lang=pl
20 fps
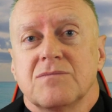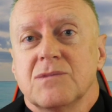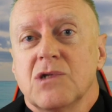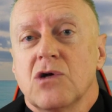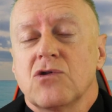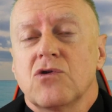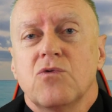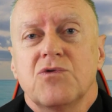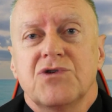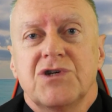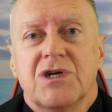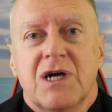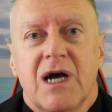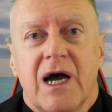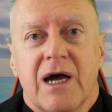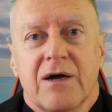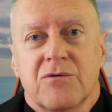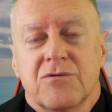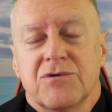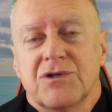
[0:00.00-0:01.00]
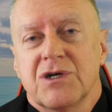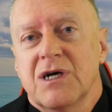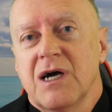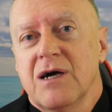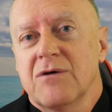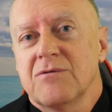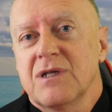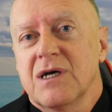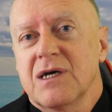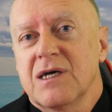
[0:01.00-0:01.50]
no, to uciekają.
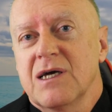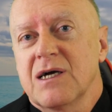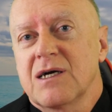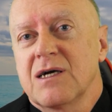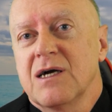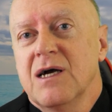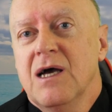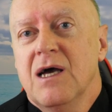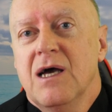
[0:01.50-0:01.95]
Uciekają tak jak